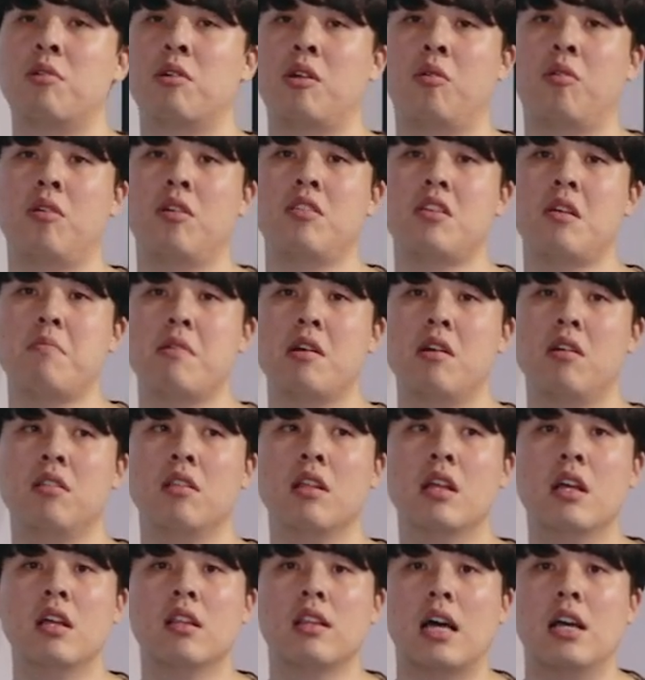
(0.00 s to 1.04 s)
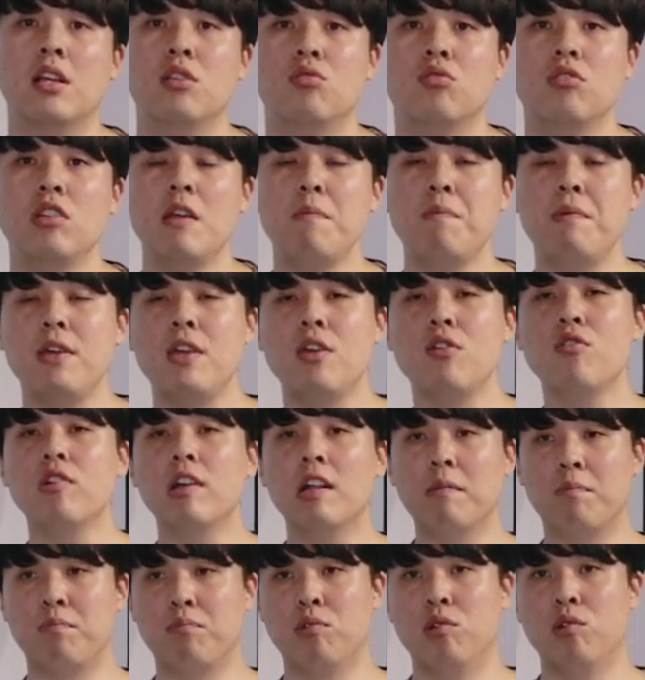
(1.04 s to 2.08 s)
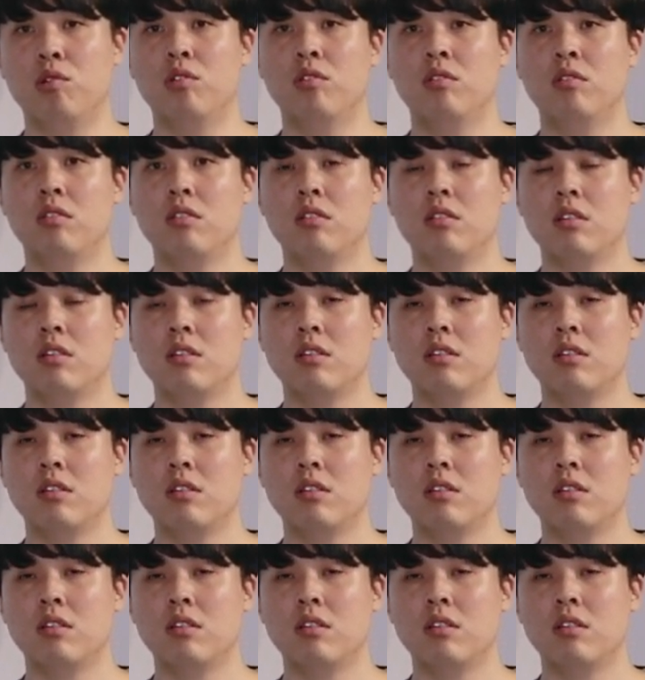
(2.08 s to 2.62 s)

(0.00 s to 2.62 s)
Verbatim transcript: 뭐라고 했냐면 단순히 비유일 뿐